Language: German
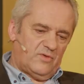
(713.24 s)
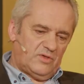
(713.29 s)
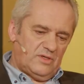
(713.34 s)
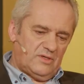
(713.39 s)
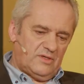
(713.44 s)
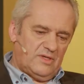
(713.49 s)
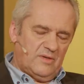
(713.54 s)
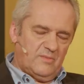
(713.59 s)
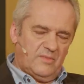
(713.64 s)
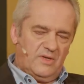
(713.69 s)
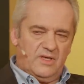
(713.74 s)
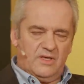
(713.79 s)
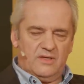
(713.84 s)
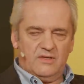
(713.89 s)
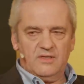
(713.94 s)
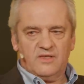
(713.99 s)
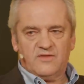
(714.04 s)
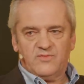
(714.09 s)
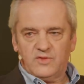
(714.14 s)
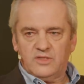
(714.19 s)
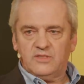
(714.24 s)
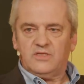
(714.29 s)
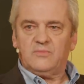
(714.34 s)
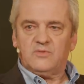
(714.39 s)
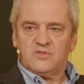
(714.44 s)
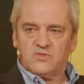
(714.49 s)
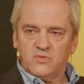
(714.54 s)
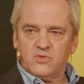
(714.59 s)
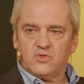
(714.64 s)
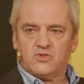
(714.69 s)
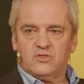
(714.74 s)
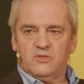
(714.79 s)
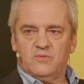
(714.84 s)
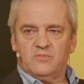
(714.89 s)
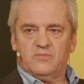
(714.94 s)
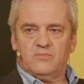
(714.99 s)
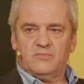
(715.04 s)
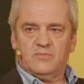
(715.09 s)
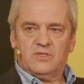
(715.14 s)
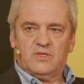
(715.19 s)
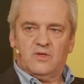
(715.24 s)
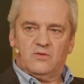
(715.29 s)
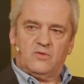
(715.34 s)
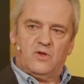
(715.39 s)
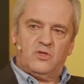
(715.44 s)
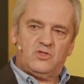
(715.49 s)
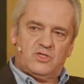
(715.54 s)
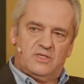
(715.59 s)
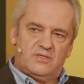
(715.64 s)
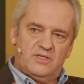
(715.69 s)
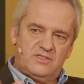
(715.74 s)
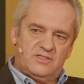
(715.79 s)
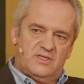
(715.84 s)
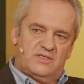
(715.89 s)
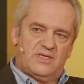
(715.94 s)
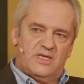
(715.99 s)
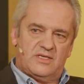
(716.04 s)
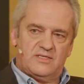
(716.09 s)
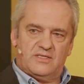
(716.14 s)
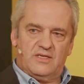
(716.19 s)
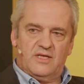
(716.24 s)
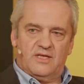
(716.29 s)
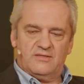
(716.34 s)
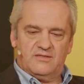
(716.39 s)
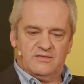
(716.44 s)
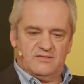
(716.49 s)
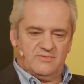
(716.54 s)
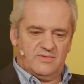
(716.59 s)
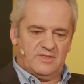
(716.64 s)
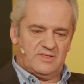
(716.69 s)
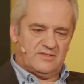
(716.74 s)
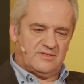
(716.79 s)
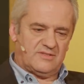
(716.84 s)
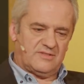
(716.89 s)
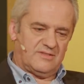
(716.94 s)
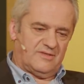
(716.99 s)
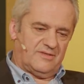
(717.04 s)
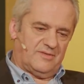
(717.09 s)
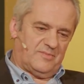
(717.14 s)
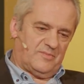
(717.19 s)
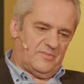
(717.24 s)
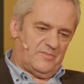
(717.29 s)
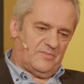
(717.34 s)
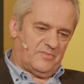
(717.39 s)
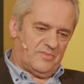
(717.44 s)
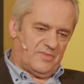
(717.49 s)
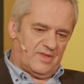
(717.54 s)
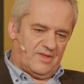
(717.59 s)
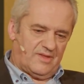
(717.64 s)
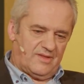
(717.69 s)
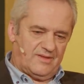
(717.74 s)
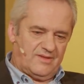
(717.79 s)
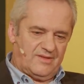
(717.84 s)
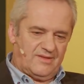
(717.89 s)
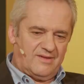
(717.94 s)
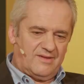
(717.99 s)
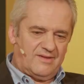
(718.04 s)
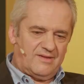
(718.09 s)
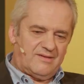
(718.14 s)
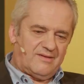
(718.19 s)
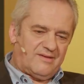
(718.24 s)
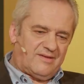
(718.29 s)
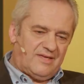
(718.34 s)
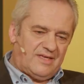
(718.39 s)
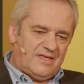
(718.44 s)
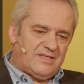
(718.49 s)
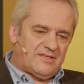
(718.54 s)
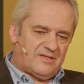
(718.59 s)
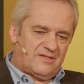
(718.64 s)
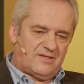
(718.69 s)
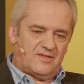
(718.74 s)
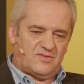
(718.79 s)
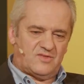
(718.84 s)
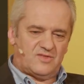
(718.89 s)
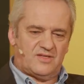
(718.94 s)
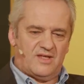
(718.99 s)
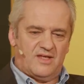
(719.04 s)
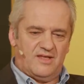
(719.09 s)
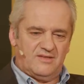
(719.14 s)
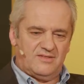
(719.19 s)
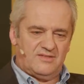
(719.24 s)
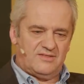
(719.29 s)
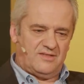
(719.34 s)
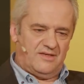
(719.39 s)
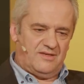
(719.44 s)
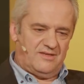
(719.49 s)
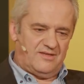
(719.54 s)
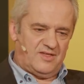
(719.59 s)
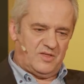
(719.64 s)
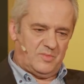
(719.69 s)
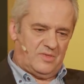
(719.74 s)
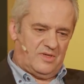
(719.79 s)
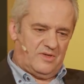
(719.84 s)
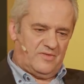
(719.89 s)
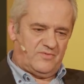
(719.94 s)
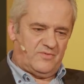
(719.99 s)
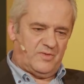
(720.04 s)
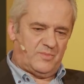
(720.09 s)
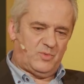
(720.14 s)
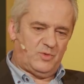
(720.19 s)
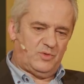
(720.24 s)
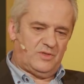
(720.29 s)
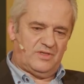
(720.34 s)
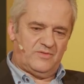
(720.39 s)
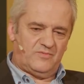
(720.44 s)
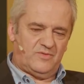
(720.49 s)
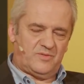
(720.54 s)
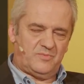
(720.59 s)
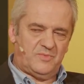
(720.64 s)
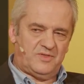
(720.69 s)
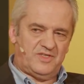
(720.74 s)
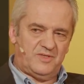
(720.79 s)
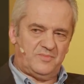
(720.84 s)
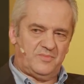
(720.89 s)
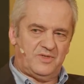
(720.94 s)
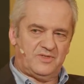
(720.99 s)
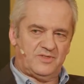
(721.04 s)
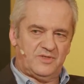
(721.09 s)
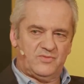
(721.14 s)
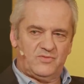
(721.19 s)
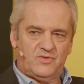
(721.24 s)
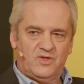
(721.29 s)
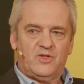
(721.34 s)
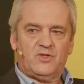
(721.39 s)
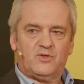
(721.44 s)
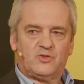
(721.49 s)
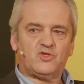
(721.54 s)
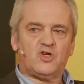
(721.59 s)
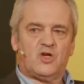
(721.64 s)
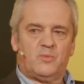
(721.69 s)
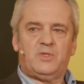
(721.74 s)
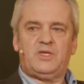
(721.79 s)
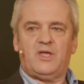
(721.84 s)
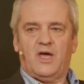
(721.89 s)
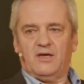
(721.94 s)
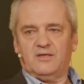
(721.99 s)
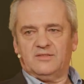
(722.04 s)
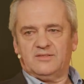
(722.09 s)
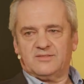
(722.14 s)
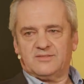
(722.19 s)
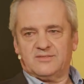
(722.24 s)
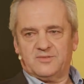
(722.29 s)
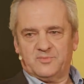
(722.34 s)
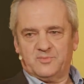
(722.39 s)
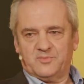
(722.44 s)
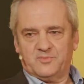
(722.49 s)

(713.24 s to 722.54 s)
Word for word: würde dem, ich würde dem zustimmen. Deutschland ist ja das Land, was ähm, international gesehen immer verbunden wird mit dem Begriff German Angst.